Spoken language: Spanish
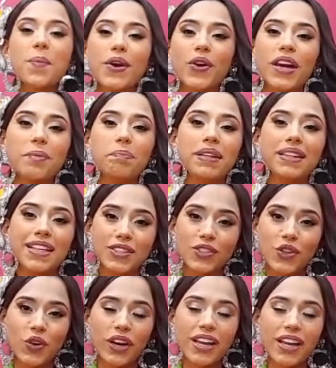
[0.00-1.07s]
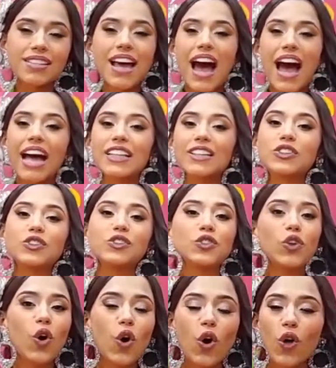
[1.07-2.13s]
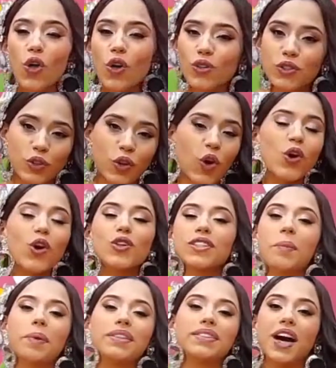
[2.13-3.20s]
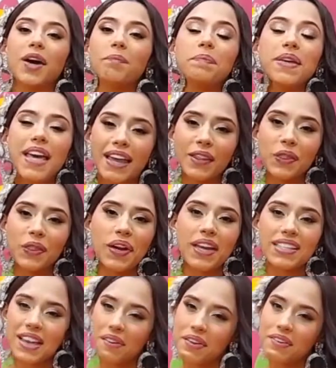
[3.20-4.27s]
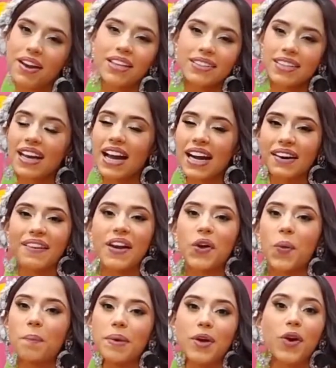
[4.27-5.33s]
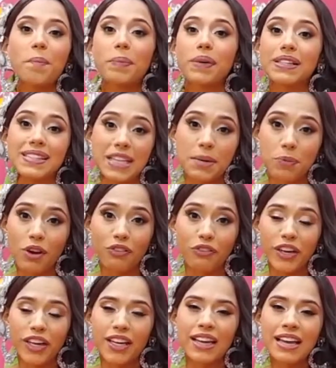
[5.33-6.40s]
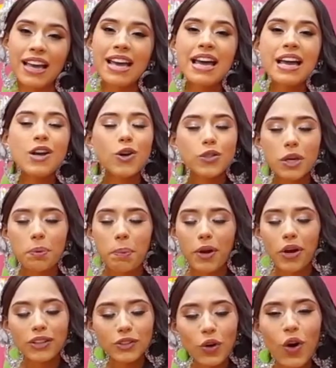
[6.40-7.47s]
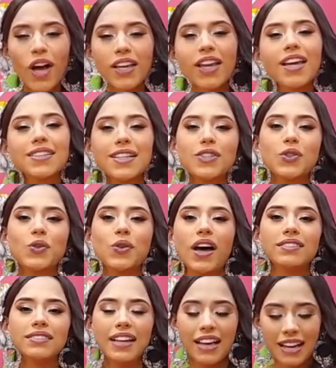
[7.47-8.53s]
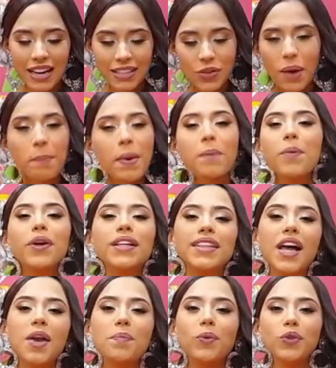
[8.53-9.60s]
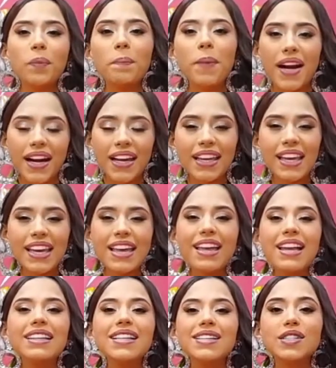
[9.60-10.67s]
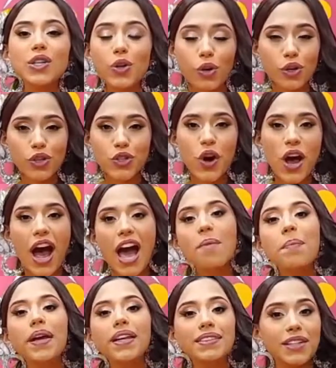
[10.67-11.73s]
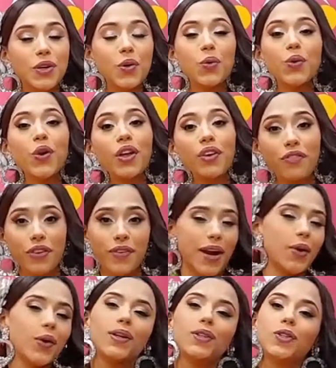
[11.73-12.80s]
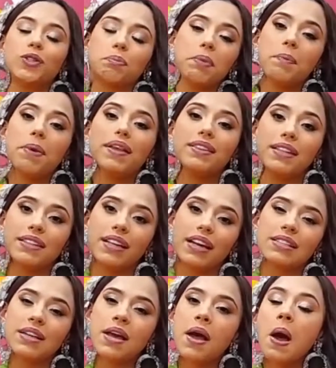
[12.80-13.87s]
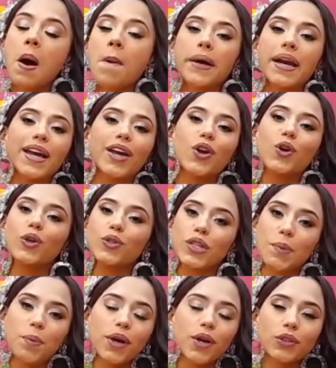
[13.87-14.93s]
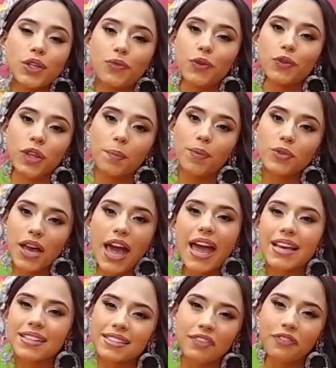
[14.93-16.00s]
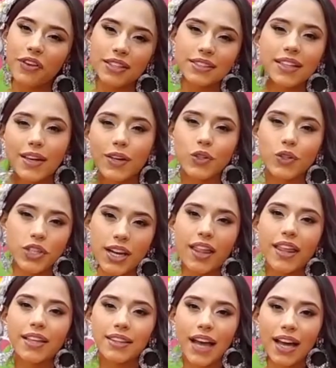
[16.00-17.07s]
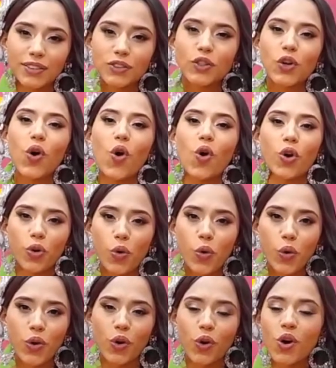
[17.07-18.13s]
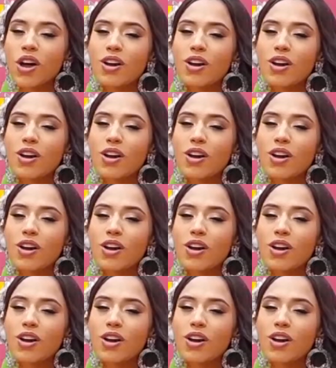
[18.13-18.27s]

Bueno, la invitación es a todos, todos los que me están viendo, a que se vivan este carnaval conmigo de principio a fin los espero a todos aquí en esta ciudad, en la ciudad más bonita del mundo, en Barranquilla, del 18 al 21 de febrero del 2023, para que nos gocemos y nos disfrutemos esta fiesta que nos llena de tanto orgullo.